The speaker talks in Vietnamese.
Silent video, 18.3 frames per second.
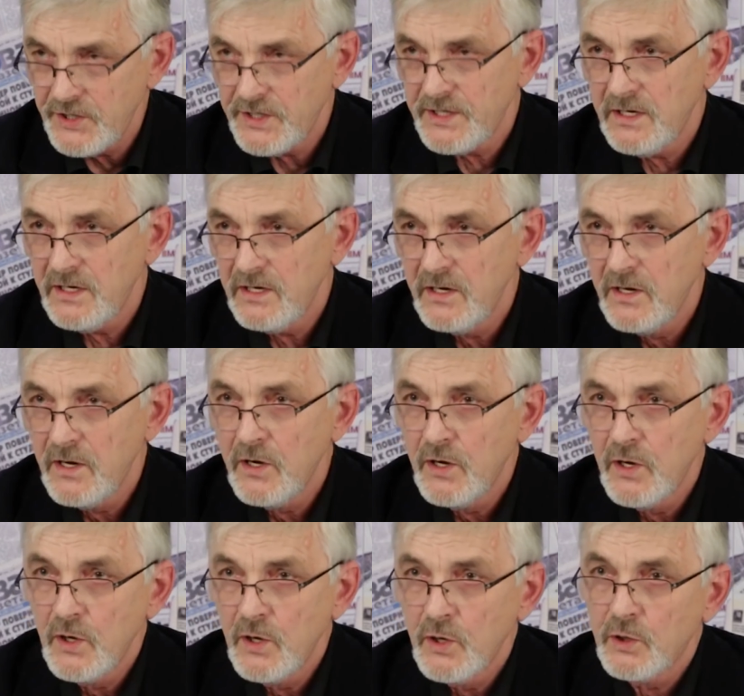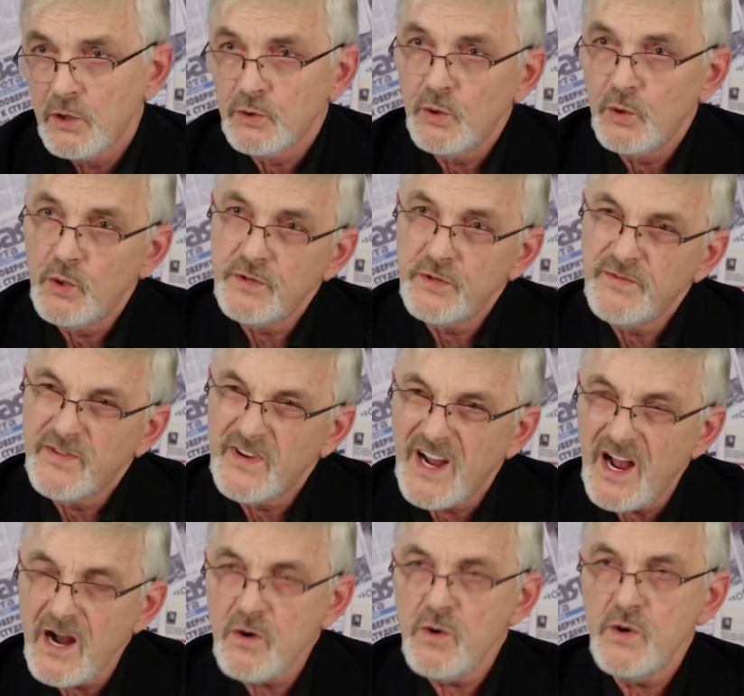ít nhà báo quan tâm
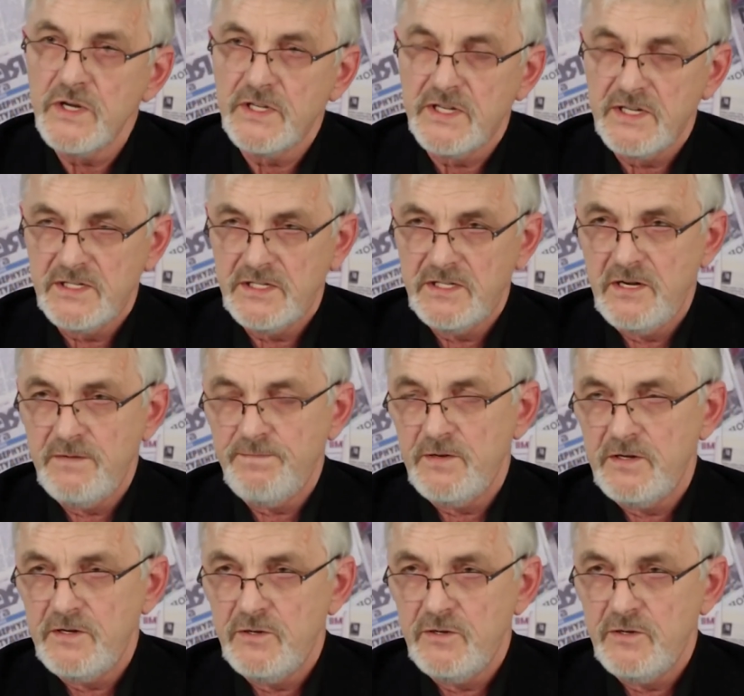đến loại công việc này.